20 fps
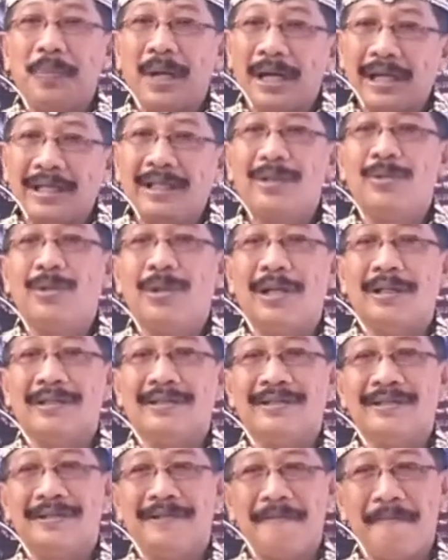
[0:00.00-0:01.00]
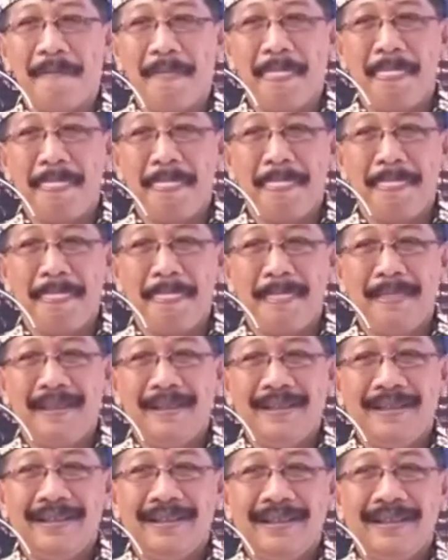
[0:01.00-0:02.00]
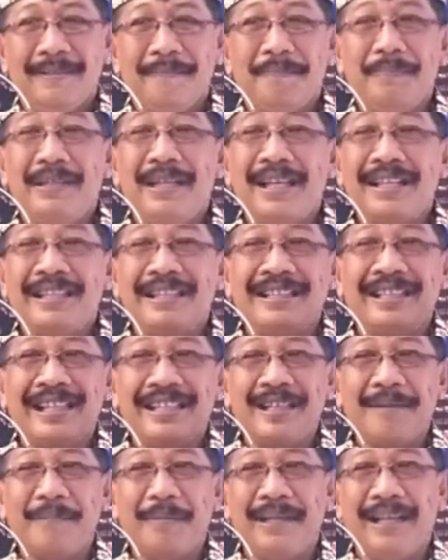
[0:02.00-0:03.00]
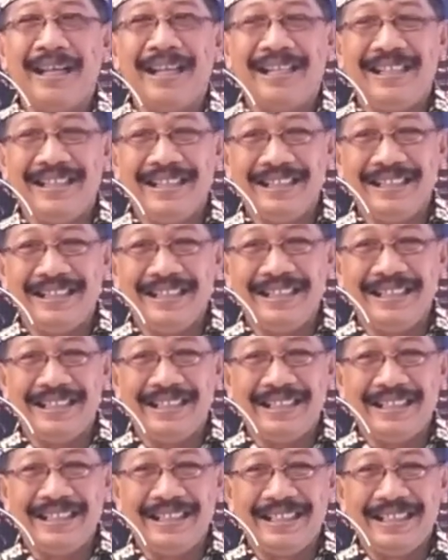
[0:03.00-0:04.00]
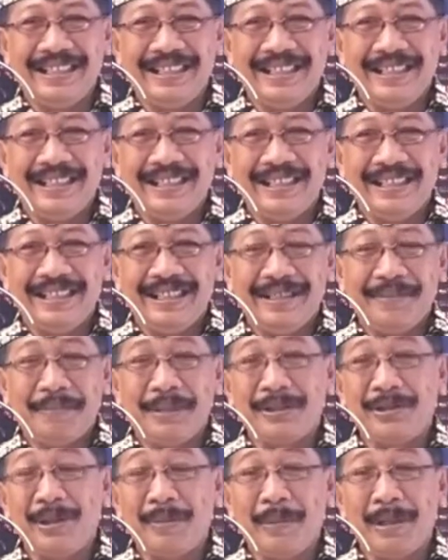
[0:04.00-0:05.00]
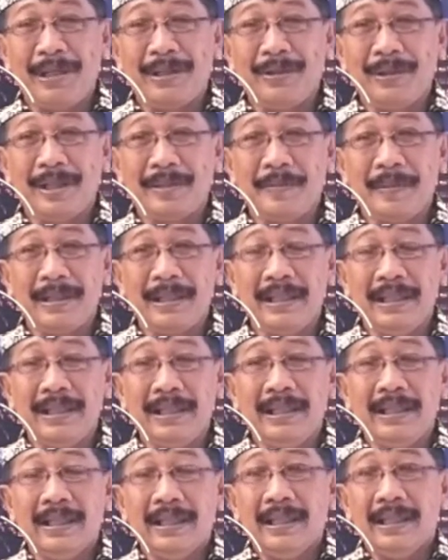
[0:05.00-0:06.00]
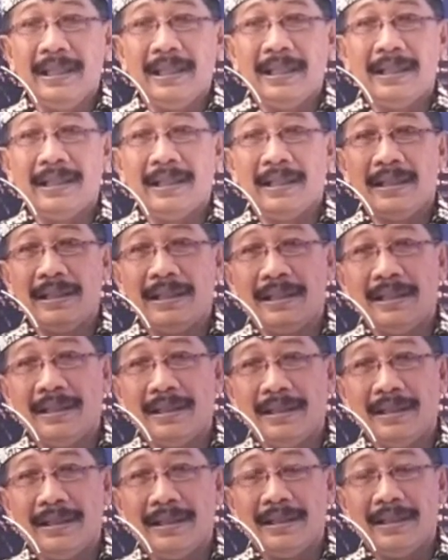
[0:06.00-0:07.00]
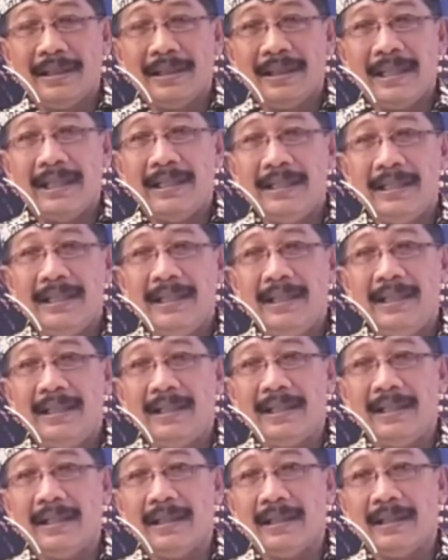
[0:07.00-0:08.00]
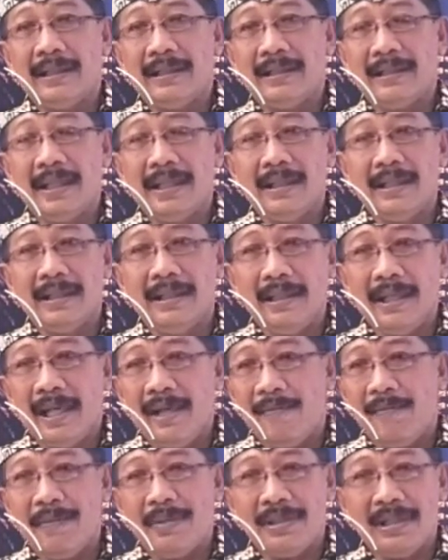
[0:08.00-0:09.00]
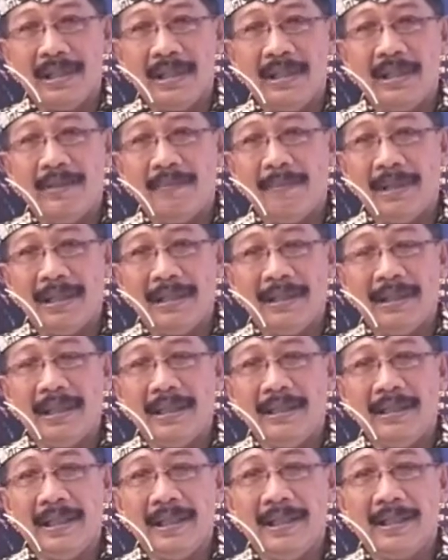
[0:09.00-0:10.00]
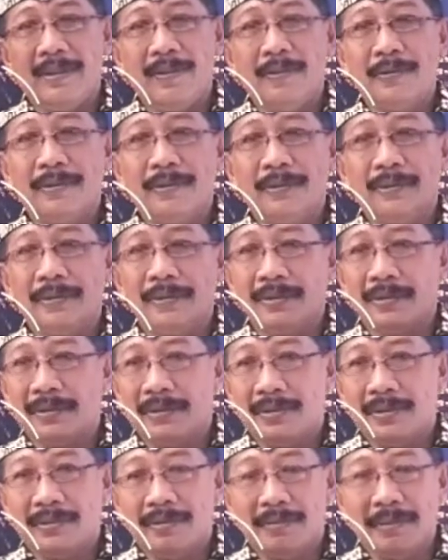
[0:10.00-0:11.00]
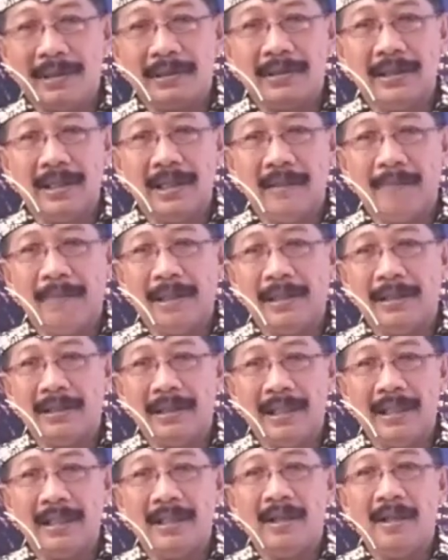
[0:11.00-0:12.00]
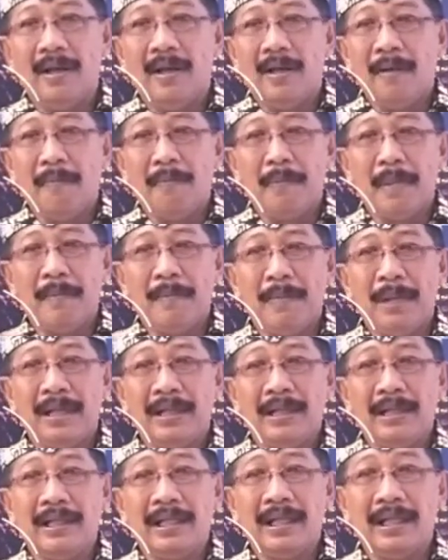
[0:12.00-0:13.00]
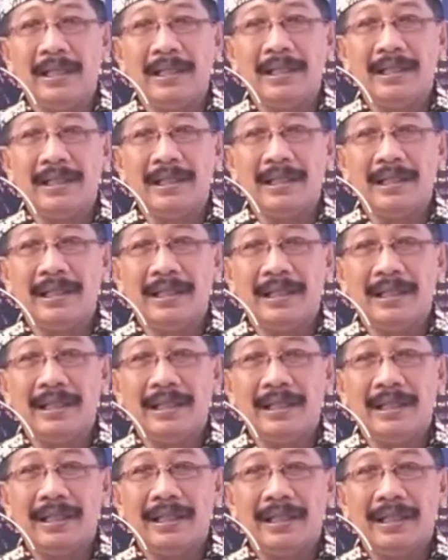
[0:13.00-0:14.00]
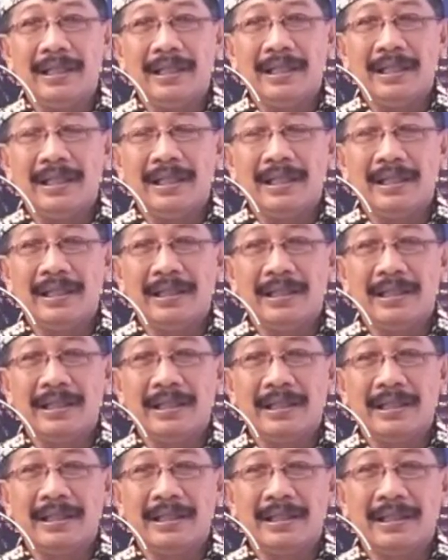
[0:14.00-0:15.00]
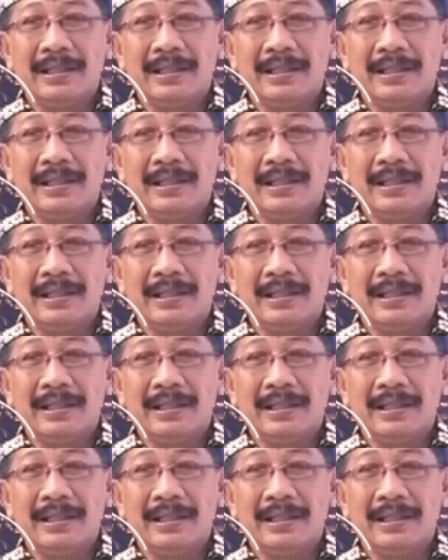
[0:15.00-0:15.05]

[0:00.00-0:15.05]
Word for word: bagi tugas biar tidak tabrakan ya. maksudnya bagi tugas begini uh, nanti uh, dari MC mantennya khusus masalah manten membagikan uh,